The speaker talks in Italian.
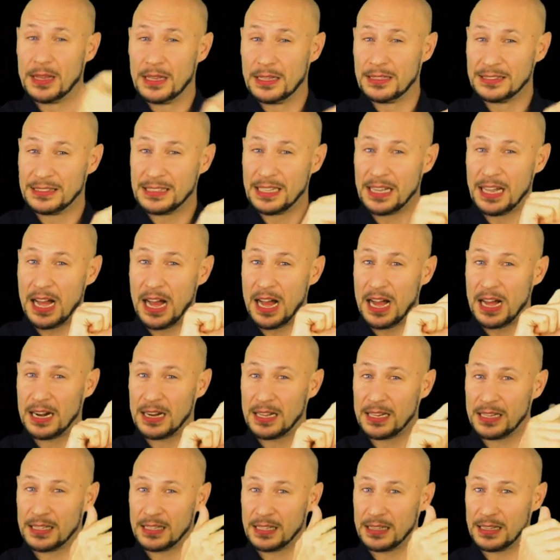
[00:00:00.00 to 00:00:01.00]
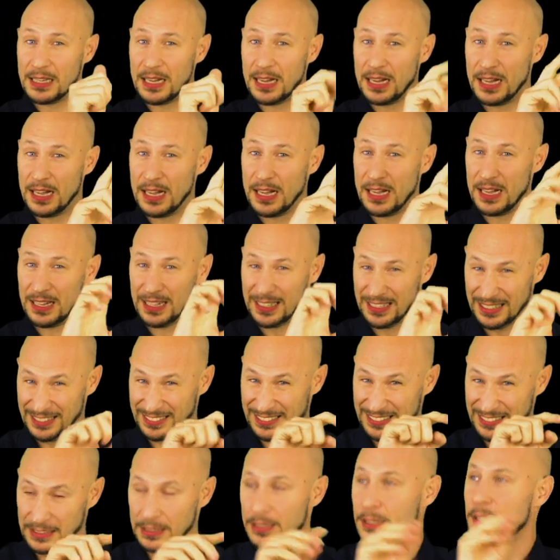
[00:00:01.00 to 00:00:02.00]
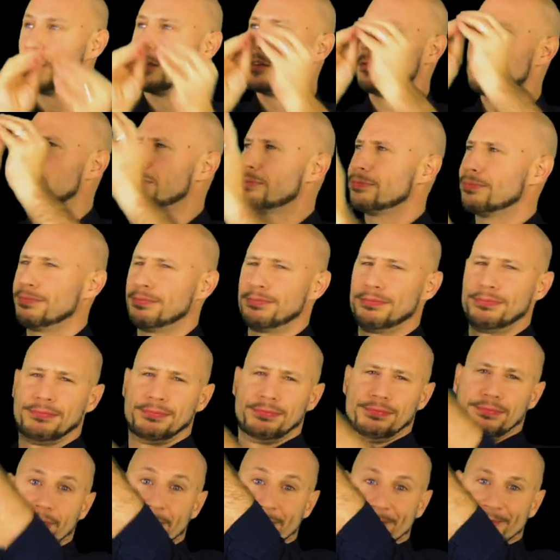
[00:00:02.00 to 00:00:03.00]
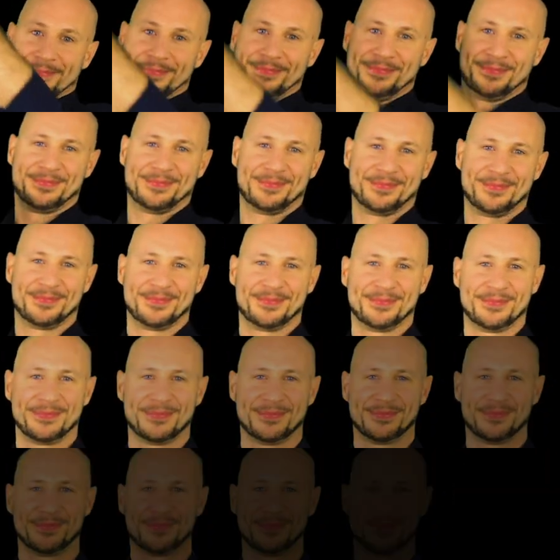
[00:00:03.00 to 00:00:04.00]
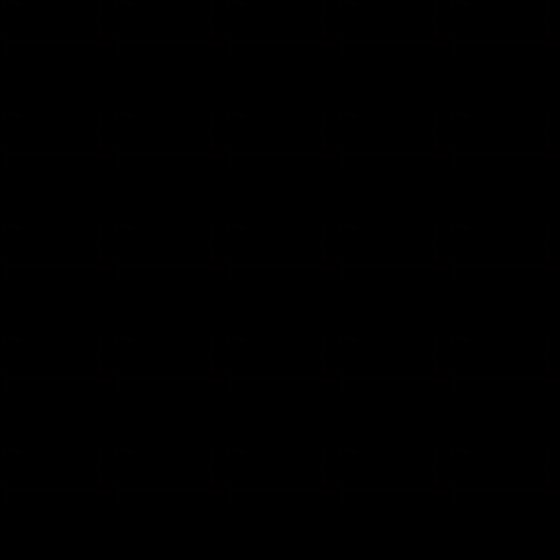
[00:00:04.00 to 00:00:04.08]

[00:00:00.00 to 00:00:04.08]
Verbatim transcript: che è sicuramente è stato realizzato nel paesino dell'entroterra.